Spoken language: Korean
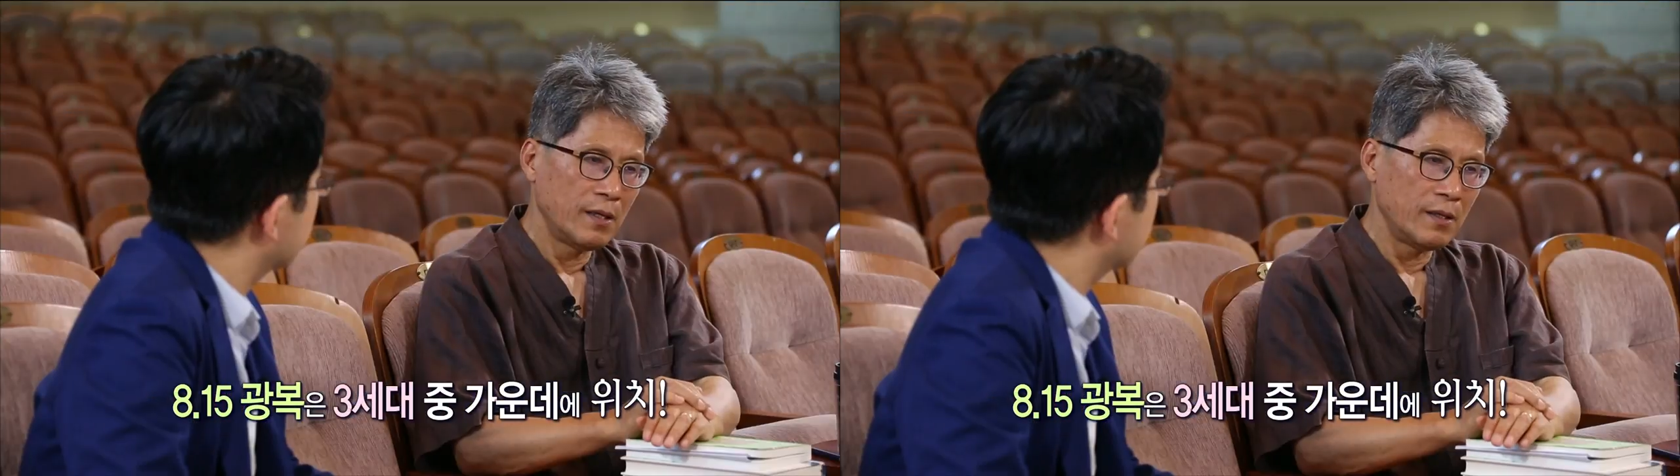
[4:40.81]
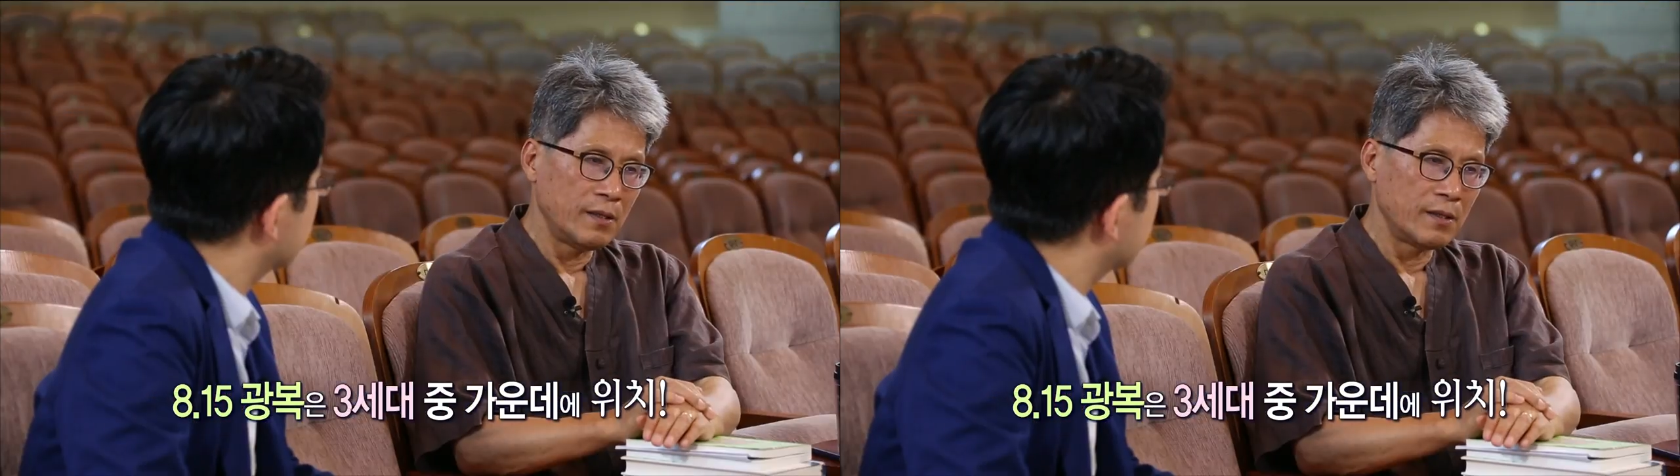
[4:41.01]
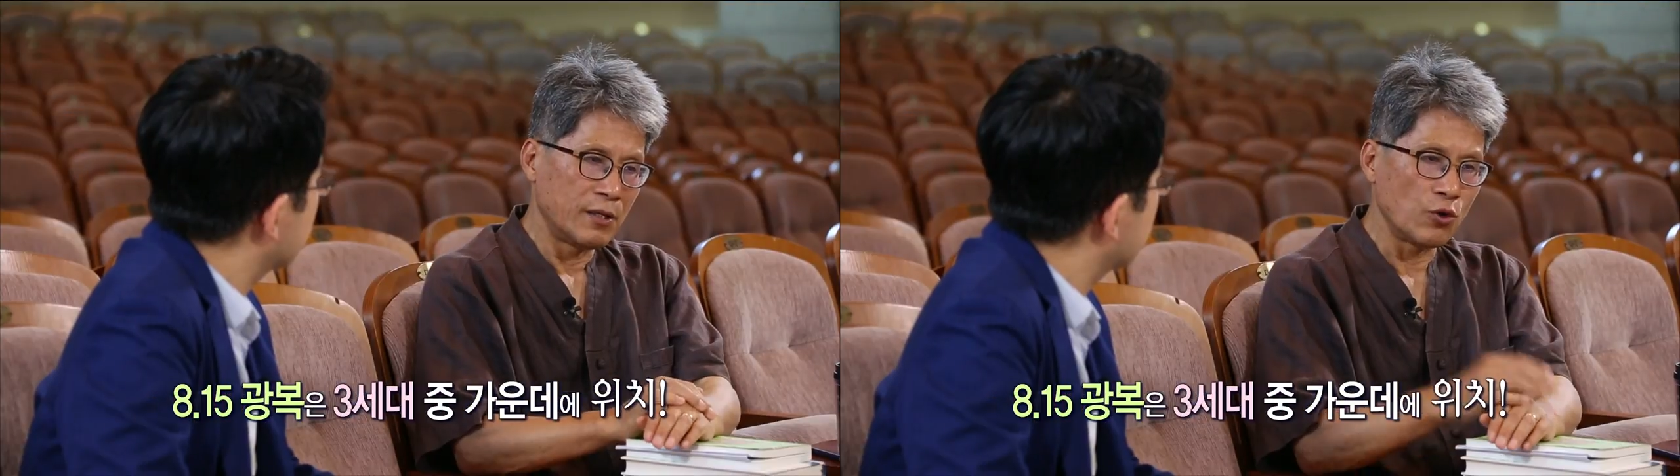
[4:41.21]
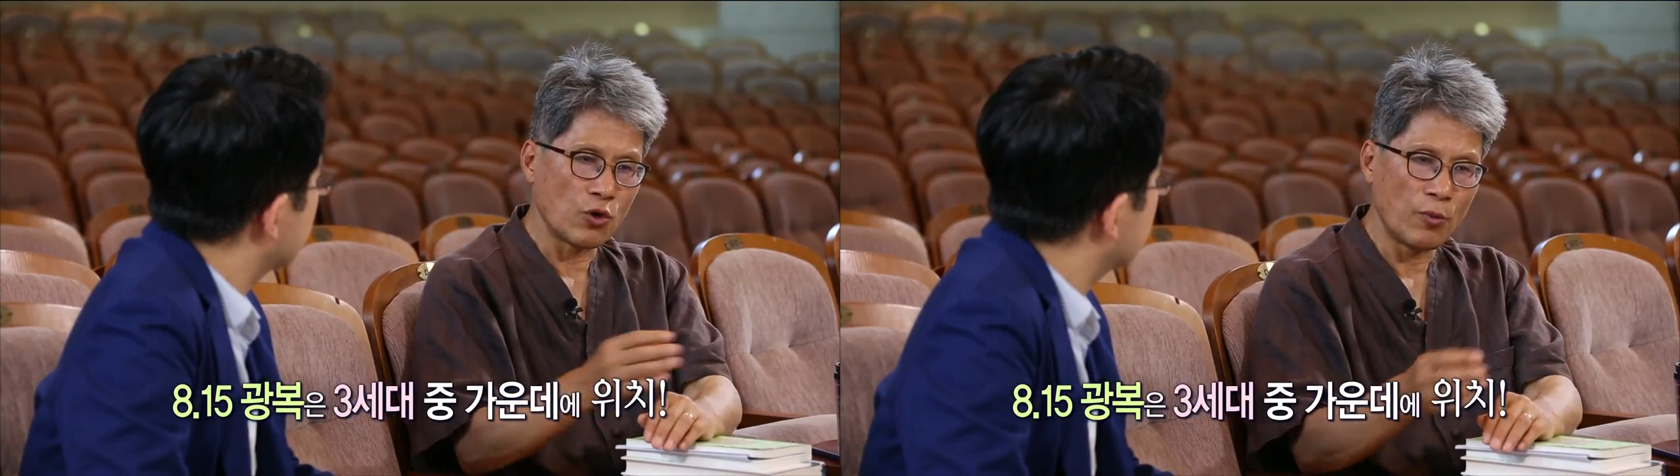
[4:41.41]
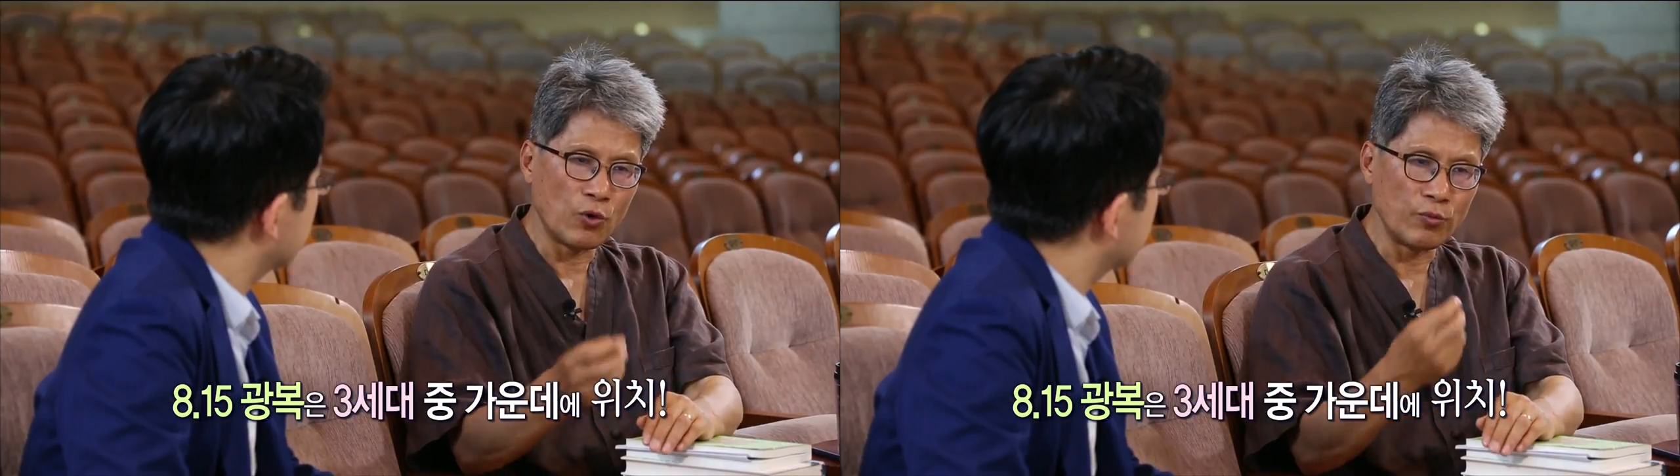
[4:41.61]
에,
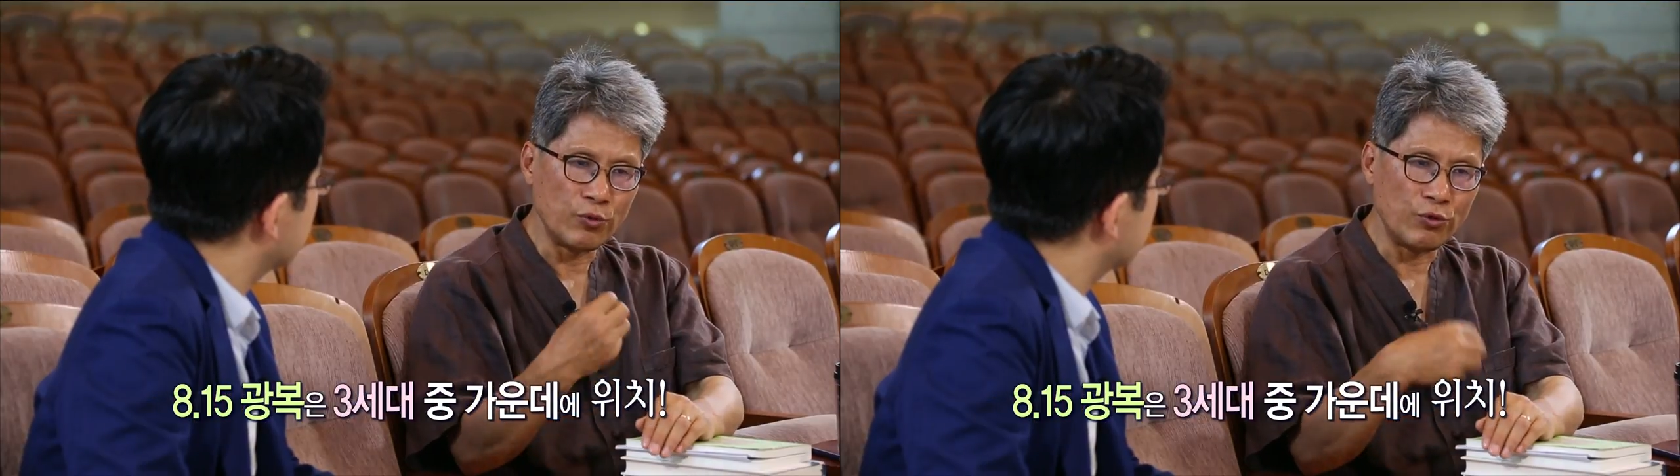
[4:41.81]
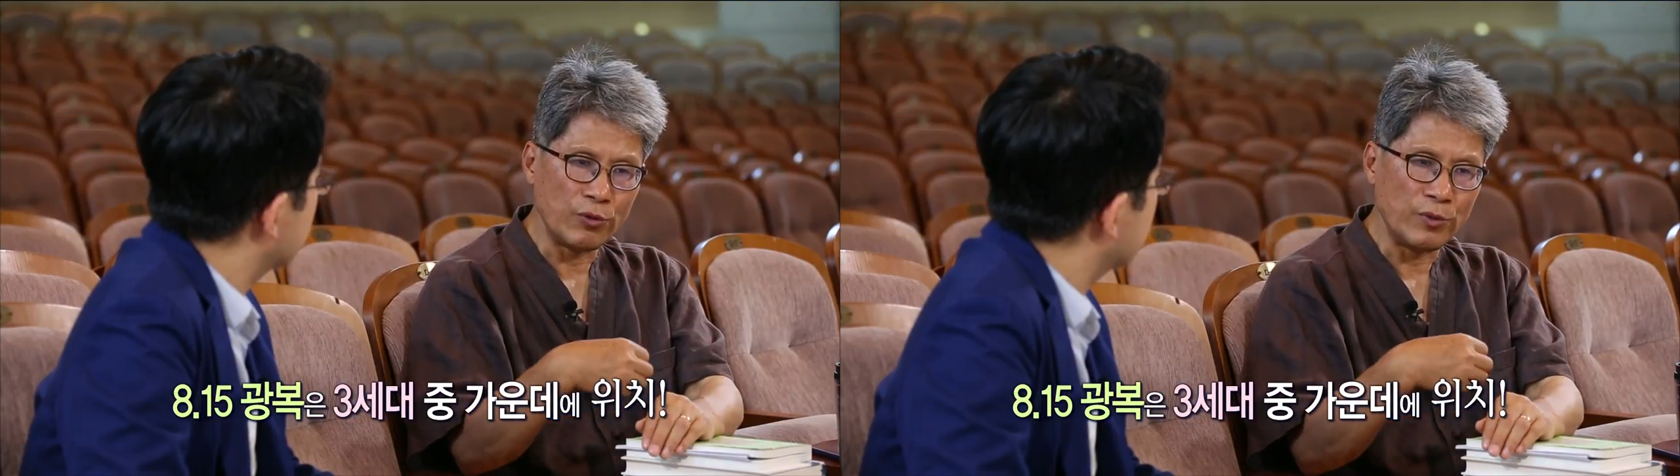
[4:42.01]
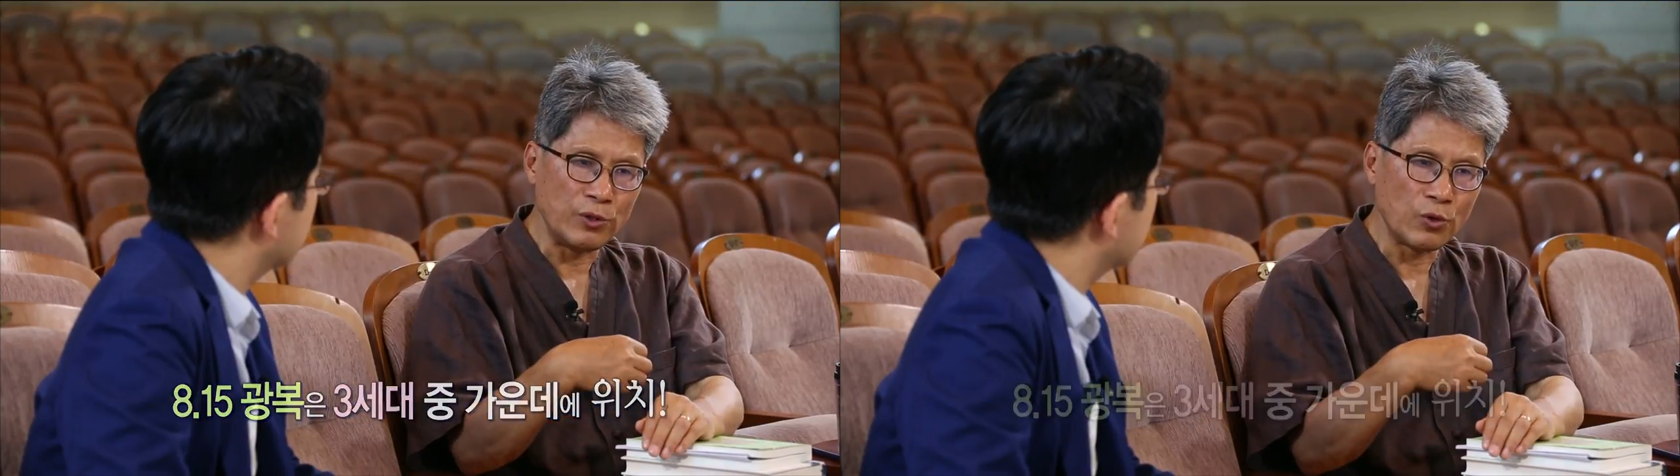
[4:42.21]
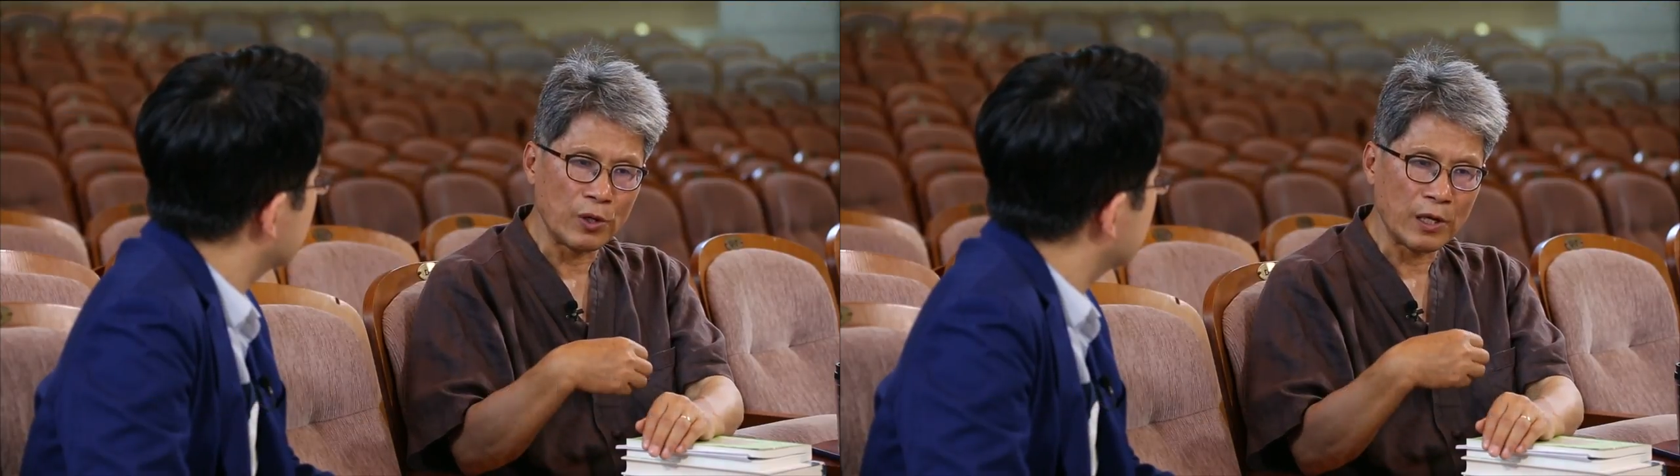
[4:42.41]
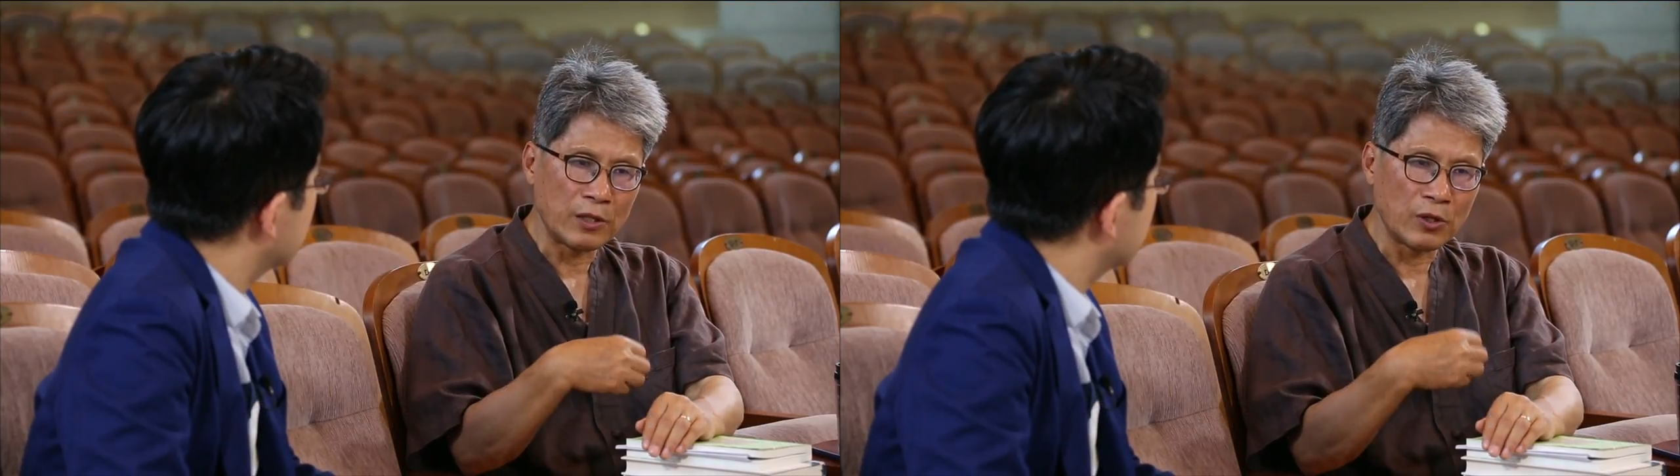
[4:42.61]
기독교 복음이 우리 민족에게